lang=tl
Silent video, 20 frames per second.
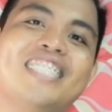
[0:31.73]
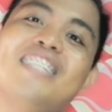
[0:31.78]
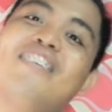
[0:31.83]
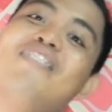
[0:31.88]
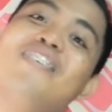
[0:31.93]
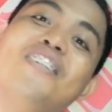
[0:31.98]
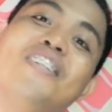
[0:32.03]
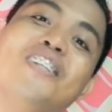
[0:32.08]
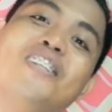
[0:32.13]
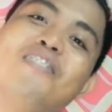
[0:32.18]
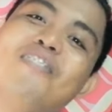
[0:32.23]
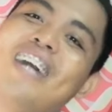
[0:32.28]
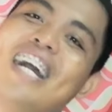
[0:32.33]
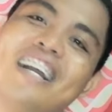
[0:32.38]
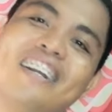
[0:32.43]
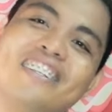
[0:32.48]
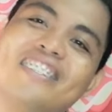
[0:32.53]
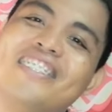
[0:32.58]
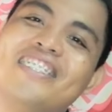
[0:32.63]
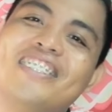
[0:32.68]
Nagulon pa
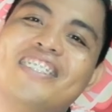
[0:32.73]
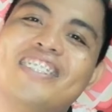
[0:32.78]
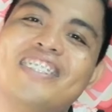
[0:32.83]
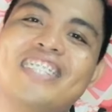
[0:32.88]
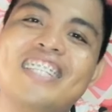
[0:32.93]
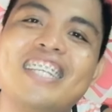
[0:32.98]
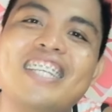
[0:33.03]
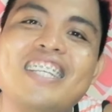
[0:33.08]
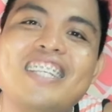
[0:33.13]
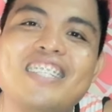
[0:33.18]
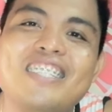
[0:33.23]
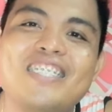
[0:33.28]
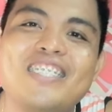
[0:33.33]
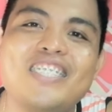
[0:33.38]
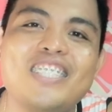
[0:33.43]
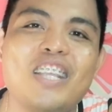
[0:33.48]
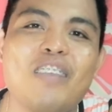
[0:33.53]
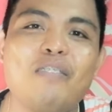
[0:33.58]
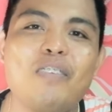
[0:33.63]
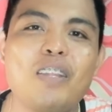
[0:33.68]
ako doon. So
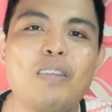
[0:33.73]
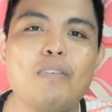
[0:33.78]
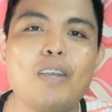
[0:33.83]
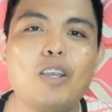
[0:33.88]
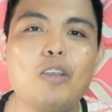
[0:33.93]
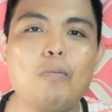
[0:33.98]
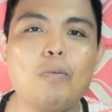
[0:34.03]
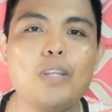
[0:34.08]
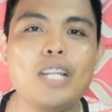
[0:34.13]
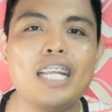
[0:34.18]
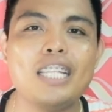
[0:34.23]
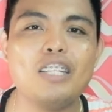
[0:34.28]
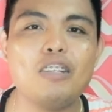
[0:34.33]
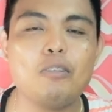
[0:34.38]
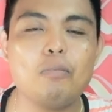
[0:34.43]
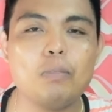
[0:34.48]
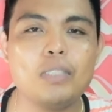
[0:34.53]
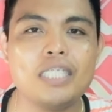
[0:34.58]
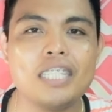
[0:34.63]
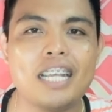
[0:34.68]
syempre bago po natin
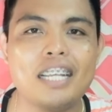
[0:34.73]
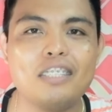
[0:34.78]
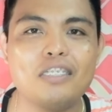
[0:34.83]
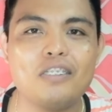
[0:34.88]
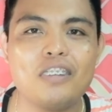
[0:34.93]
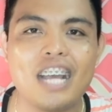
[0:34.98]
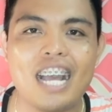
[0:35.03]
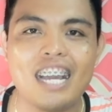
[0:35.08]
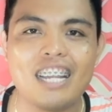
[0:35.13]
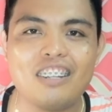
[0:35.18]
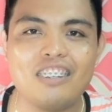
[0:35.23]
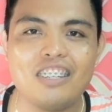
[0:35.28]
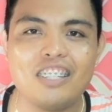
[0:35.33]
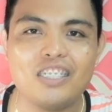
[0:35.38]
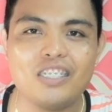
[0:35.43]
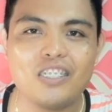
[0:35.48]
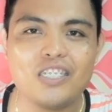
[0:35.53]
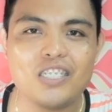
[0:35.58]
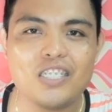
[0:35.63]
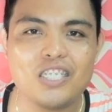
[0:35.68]
umpisahan tong araw na
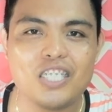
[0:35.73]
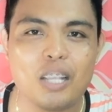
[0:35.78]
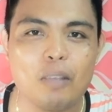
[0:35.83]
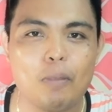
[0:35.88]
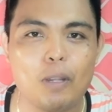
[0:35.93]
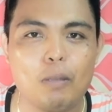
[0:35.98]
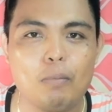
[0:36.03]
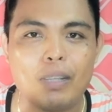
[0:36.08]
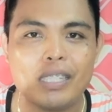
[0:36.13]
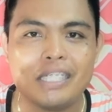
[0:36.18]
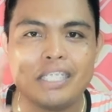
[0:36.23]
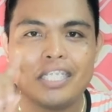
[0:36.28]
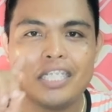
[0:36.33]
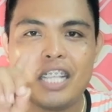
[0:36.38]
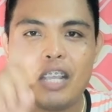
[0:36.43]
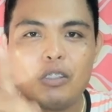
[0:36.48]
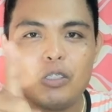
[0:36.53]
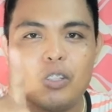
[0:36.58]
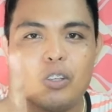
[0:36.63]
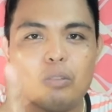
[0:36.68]
to, so syempre
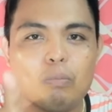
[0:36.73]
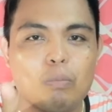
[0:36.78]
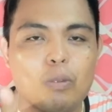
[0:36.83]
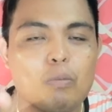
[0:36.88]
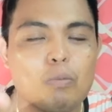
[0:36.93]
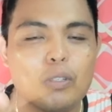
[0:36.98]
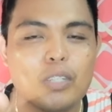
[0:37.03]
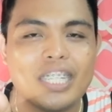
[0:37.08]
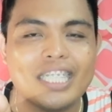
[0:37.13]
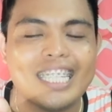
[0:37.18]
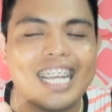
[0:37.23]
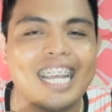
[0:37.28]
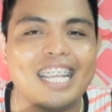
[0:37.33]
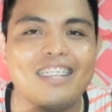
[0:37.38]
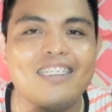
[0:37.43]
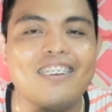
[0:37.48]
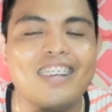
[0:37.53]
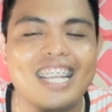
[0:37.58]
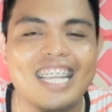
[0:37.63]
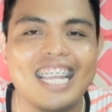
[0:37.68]
mag-shoutout po muna
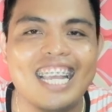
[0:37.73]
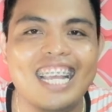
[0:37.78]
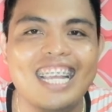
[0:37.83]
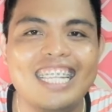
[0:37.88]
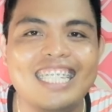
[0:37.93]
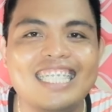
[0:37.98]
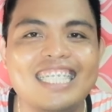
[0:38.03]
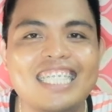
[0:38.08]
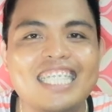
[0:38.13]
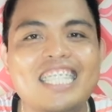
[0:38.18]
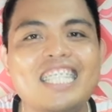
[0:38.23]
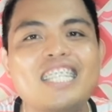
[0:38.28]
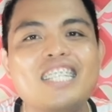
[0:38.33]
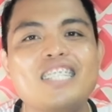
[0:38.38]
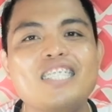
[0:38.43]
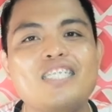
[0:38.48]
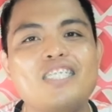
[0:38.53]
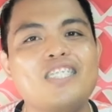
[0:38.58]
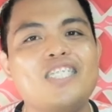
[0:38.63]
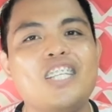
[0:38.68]
tayo. Ayan.
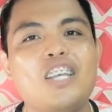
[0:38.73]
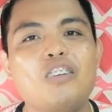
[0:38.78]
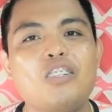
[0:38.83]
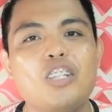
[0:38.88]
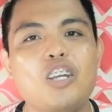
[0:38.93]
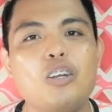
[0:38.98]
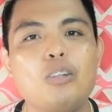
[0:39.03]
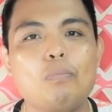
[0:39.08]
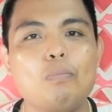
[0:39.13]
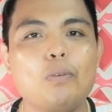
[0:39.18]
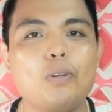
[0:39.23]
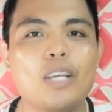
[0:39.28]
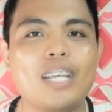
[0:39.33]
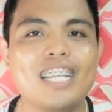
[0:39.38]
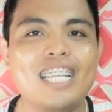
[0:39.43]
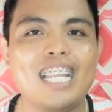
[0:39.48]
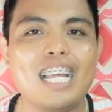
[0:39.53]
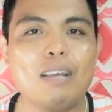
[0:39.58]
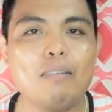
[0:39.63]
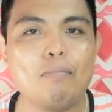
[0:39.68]
So shoutout po
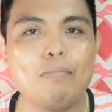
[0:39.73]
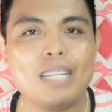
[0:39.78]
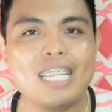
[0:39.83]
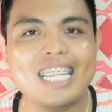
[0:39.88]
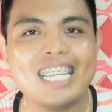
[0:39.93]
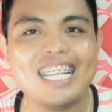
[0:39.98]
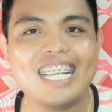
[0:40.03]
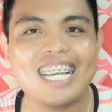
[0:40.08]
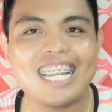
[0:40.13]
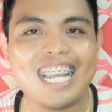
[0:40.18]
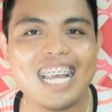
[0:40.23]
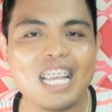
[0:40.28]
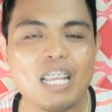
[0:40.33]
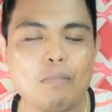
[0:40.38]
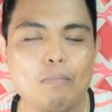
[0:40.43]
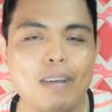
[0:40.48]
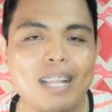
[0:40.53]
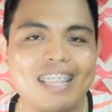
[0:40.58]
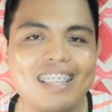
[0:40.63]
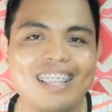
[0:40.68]
kay Lovely Garay
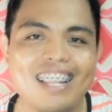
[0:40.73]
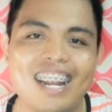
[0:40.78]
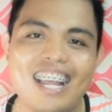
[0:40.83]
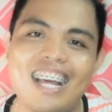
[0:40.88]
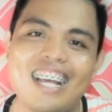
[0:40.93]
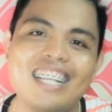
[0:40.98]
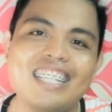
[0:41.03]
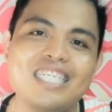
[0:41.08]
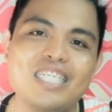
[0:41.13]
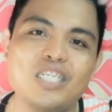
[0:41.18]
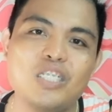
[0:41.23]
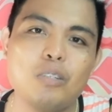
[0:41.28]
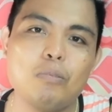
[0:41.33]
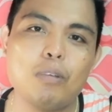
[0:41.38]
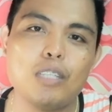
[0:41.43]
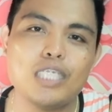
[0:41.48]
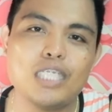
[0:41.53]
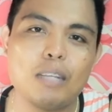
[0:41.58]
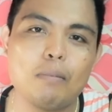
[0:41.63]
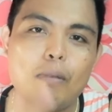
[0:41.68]
Bandrang. So
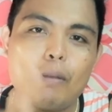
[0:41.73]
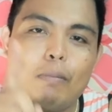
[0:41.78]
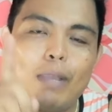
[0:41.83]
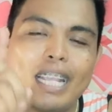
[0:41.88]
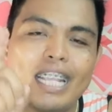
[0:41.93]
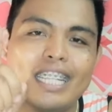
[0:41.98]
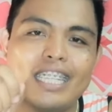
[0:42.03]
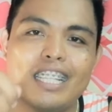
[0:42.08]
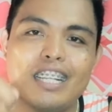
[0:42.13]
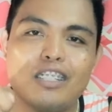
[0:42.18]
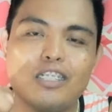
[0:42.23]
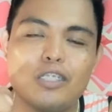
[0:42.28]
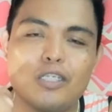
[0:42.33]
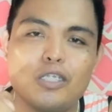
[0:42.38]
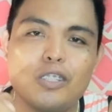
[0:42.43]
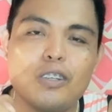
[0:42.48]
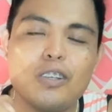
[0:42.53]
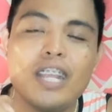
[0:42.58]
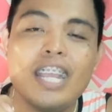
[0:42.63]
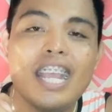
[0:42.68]
sa baba babaitang to.